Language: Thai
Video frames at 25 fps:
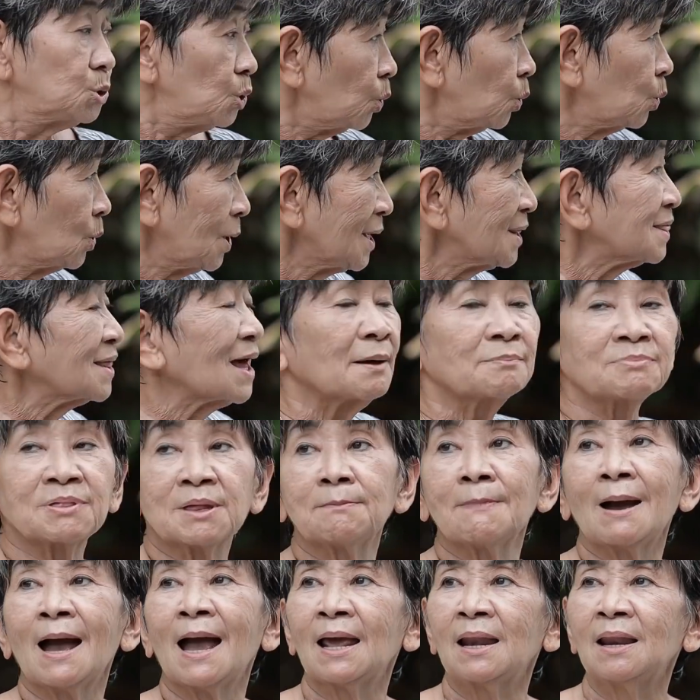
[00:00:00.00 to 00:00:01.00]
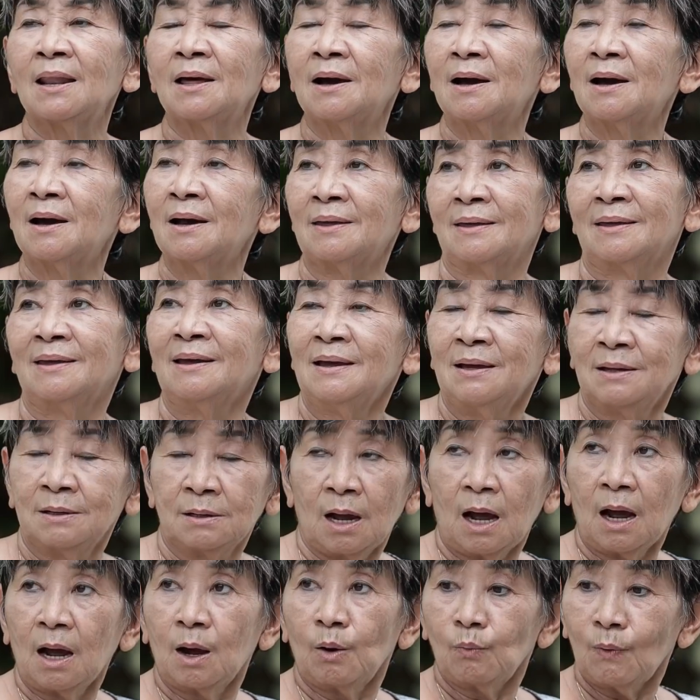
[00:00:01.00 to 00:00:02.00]
ดูได้ตามสบายเลย
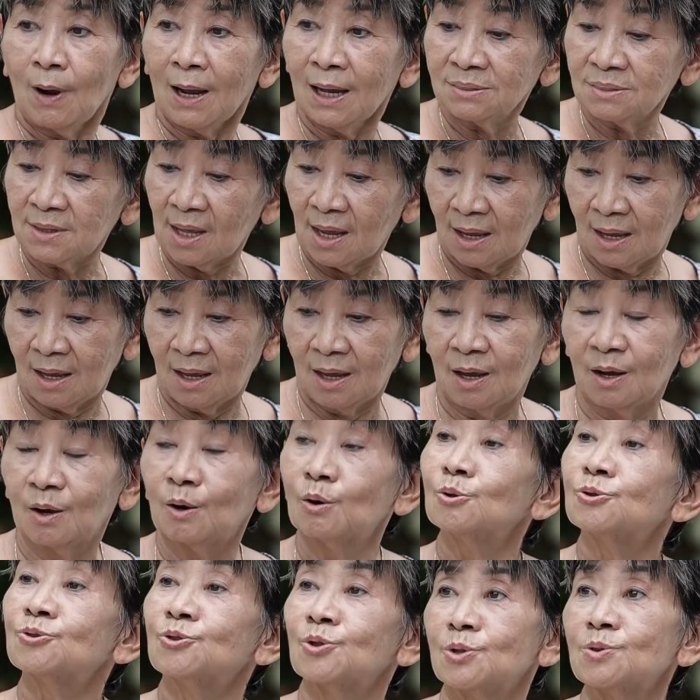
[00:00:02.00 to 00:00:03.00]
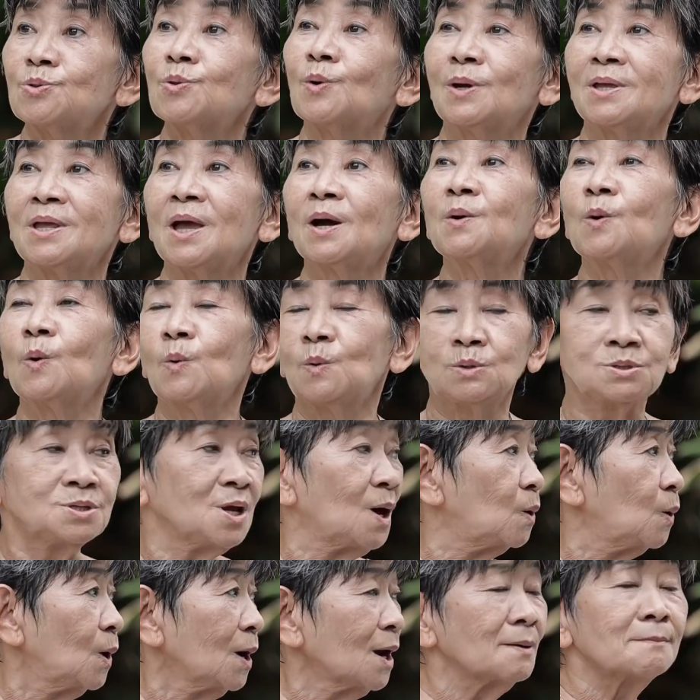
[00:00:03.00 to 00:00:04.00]
ว่าแต่คนสวยๆอย่างหนูจะ
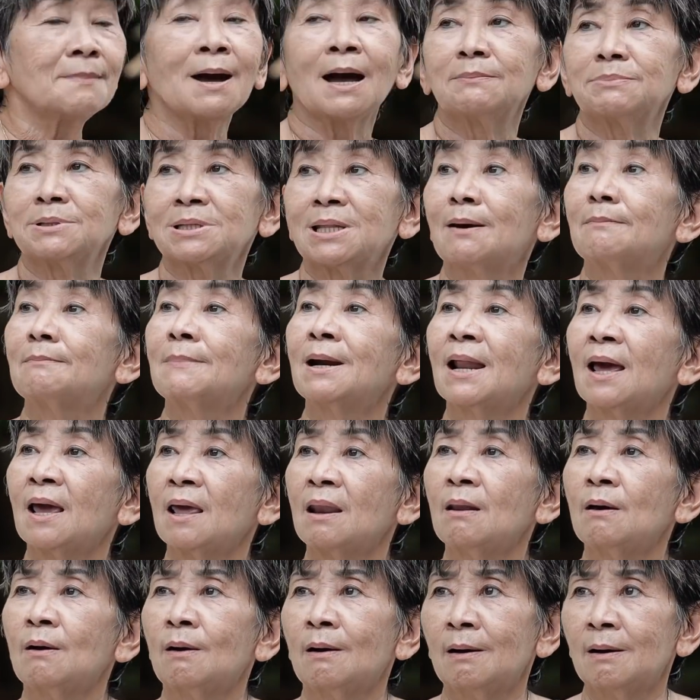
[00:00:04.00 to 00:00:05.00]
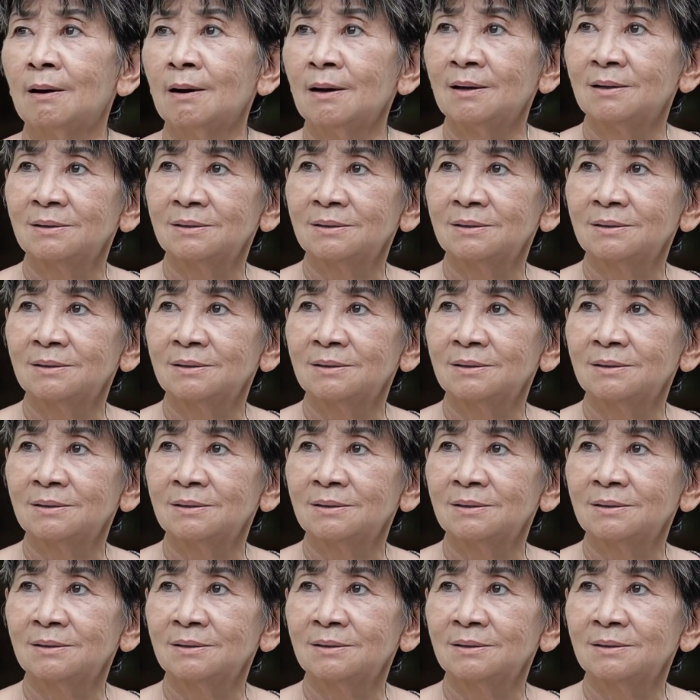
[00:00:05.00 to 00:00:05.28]
เอารถกระบะไปทำอะไรเหรอ